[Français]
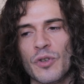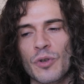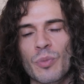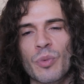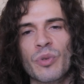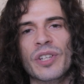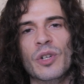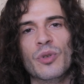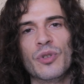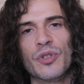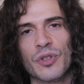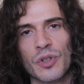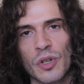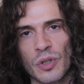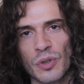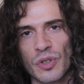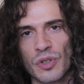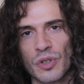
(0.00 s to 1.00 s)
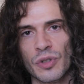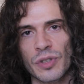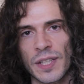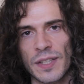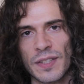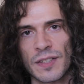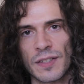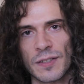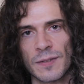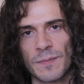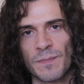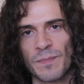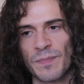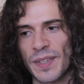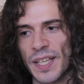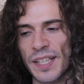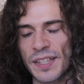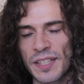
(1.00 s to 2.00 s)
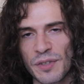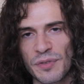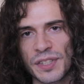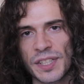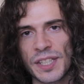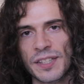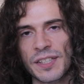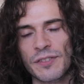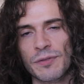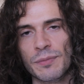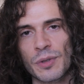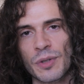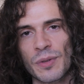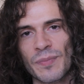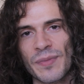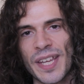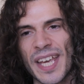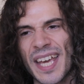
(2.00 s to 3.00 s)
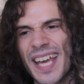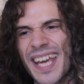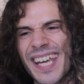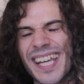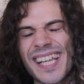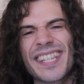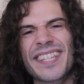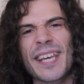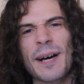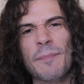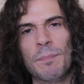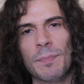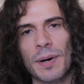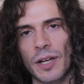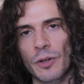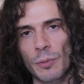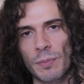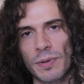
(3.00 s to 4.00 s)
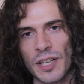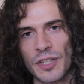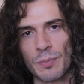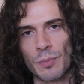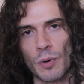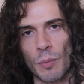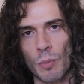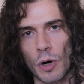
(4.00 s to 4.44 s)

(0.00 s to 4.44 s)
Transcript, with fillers: Ce monde est le seul que je connaisse. Et définitivement, il n'y a pas de place pour